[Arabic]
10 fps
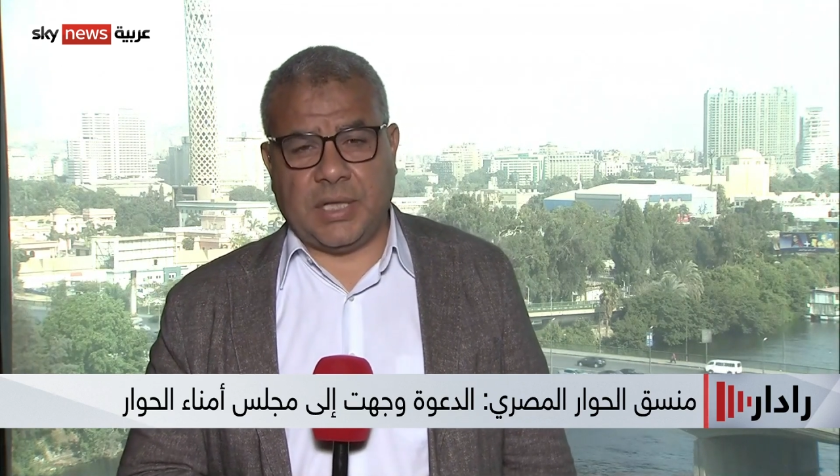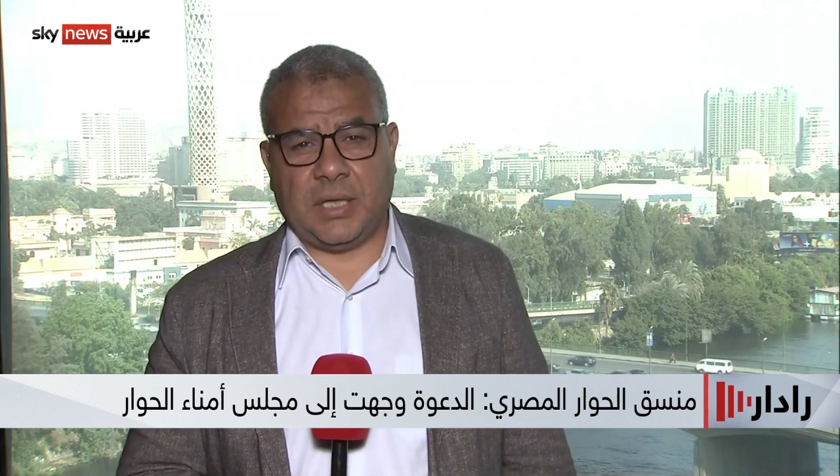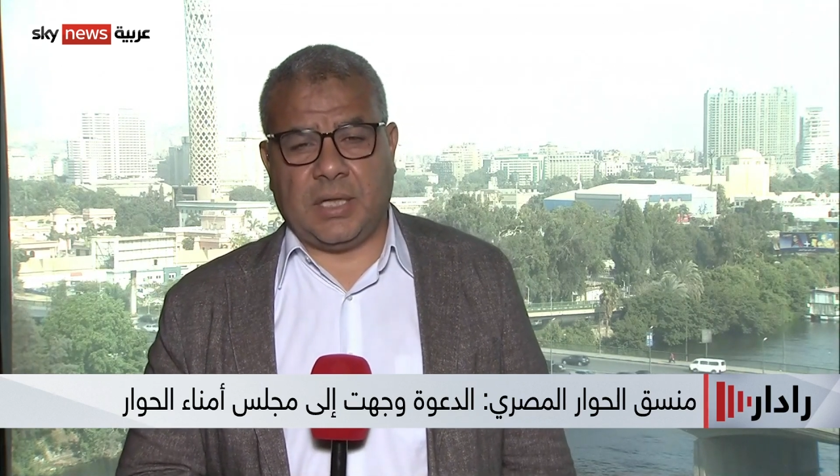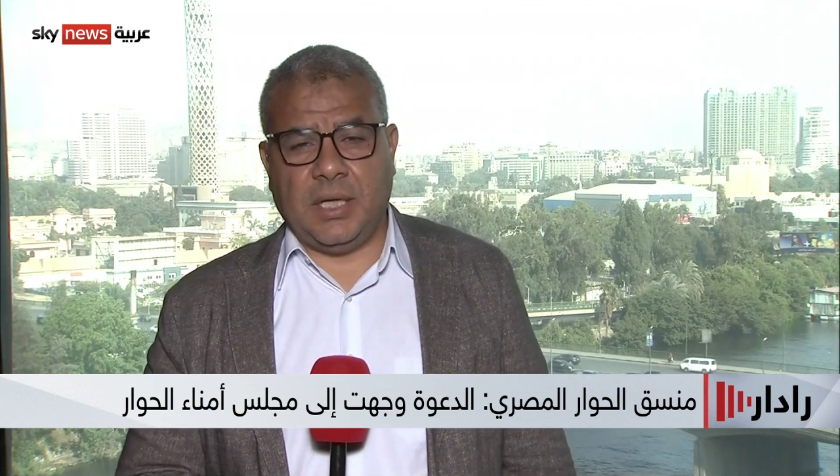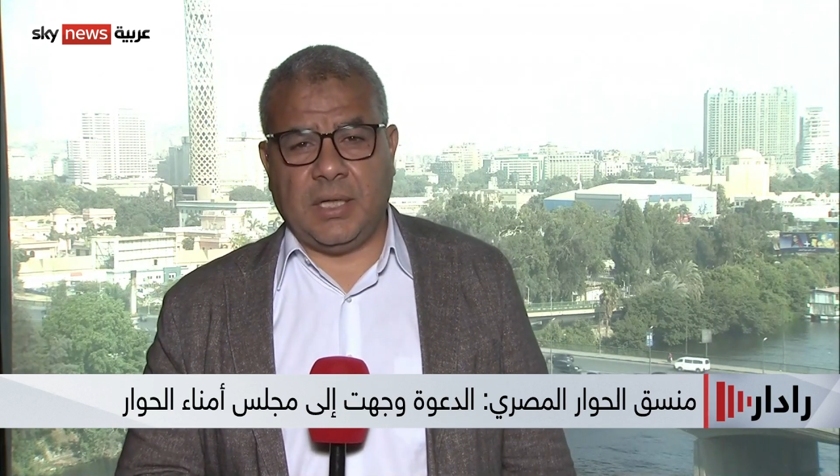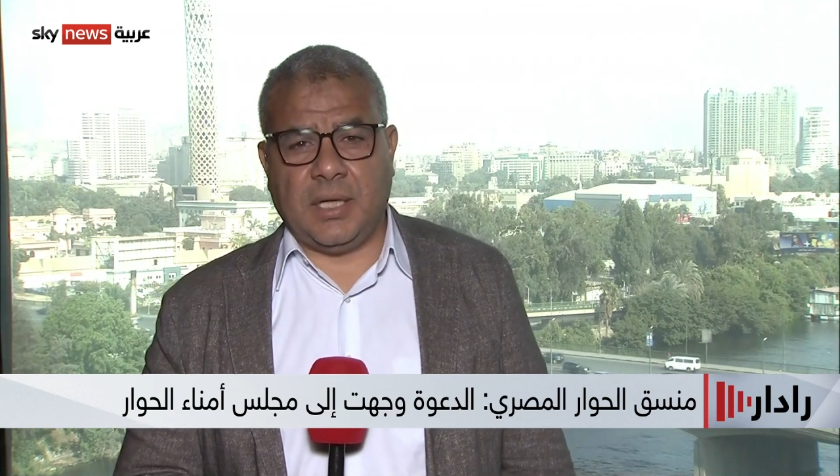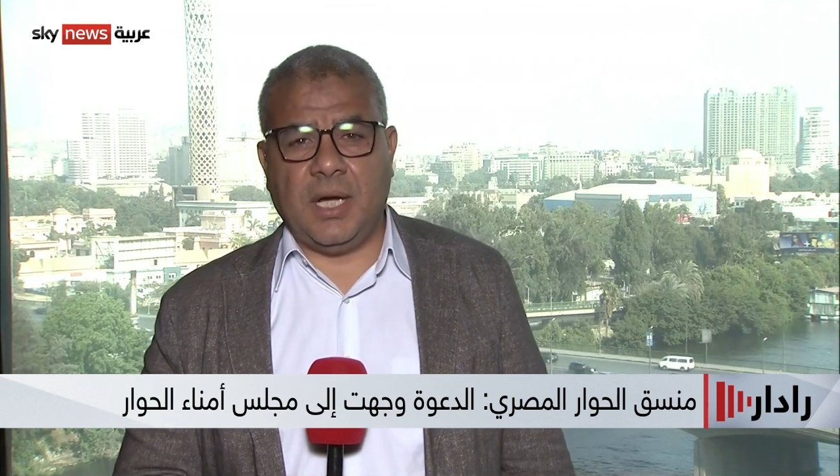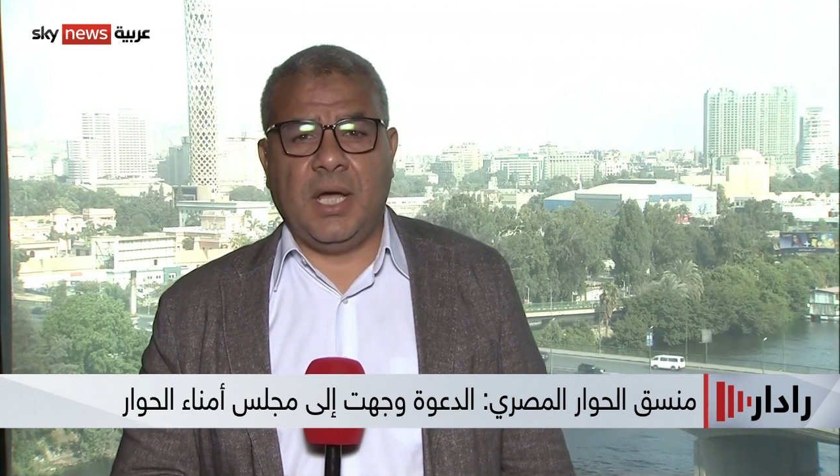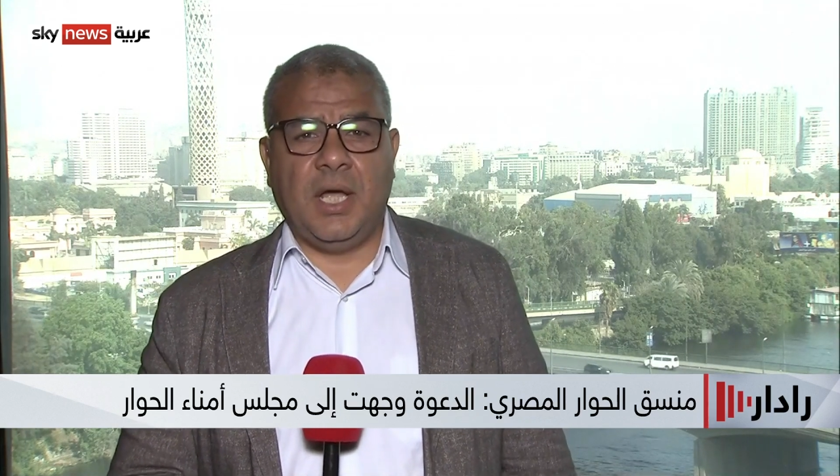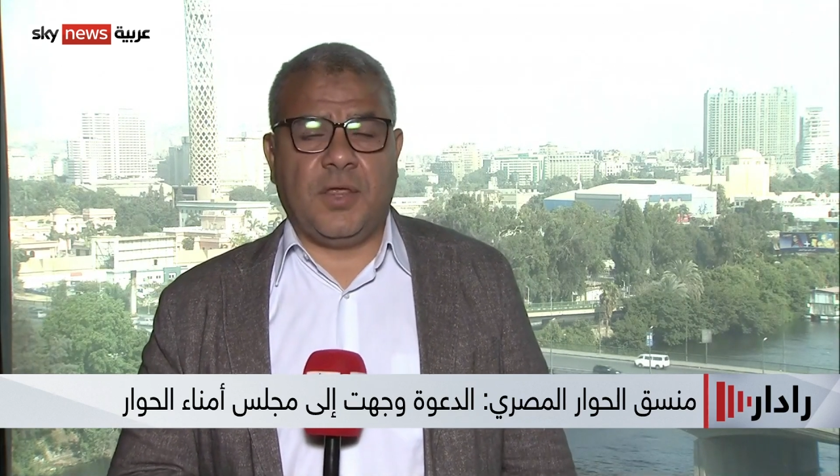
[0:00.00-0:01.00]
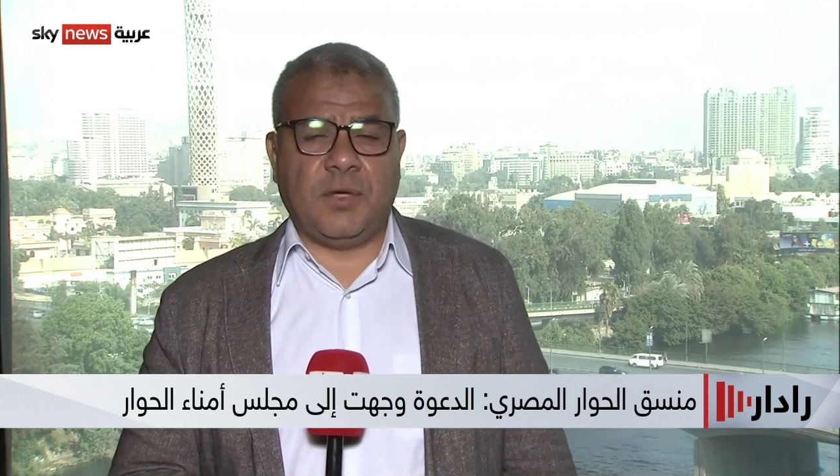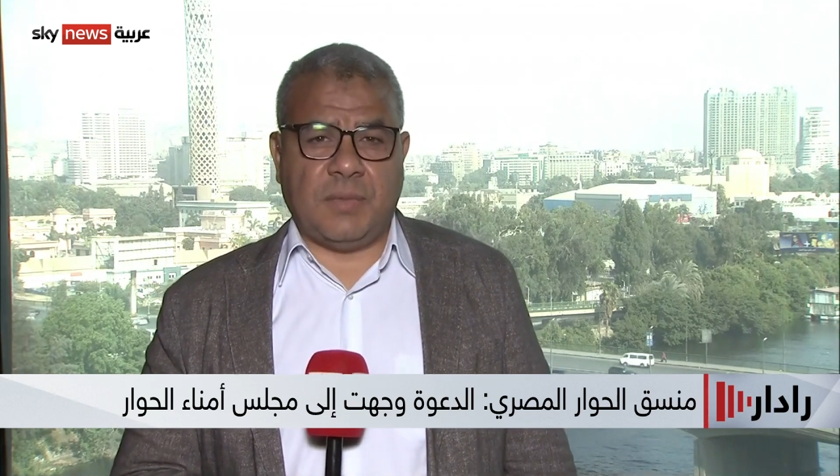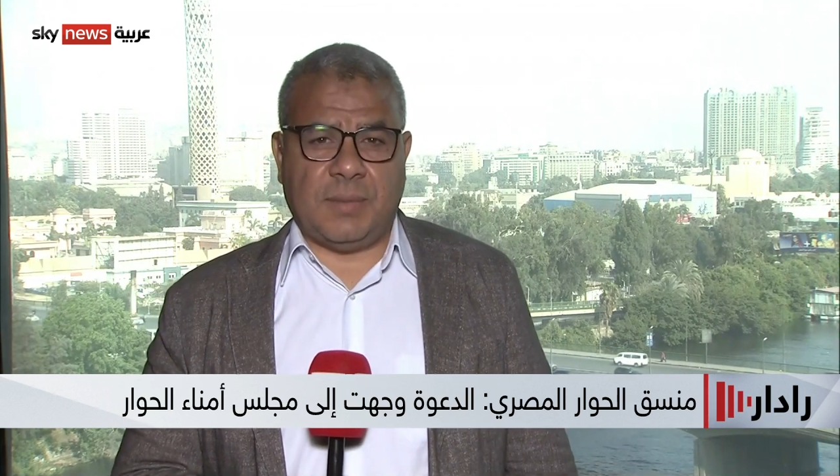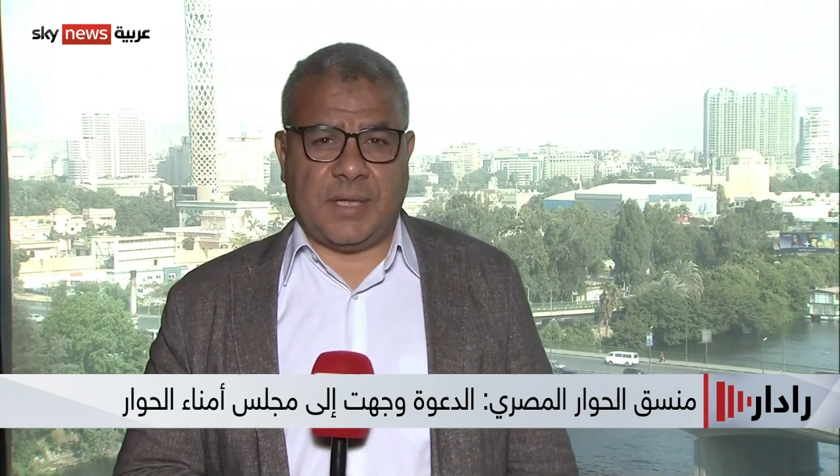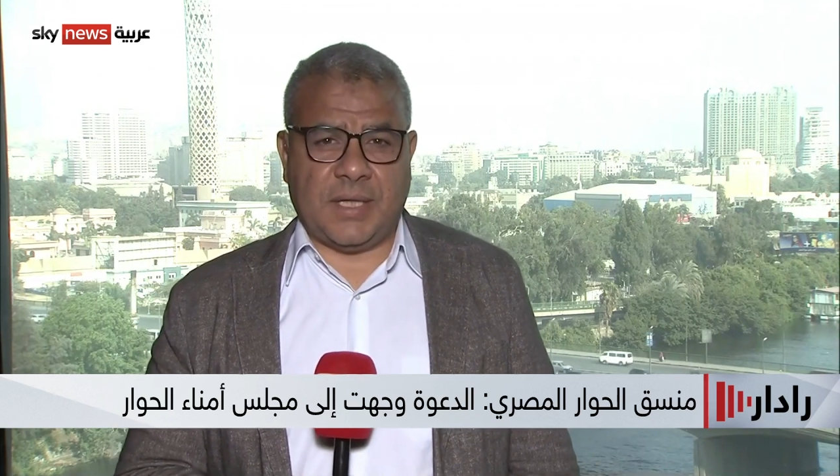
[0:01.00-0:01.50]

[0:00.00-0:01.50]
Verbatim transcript: القاهرة ثم بعد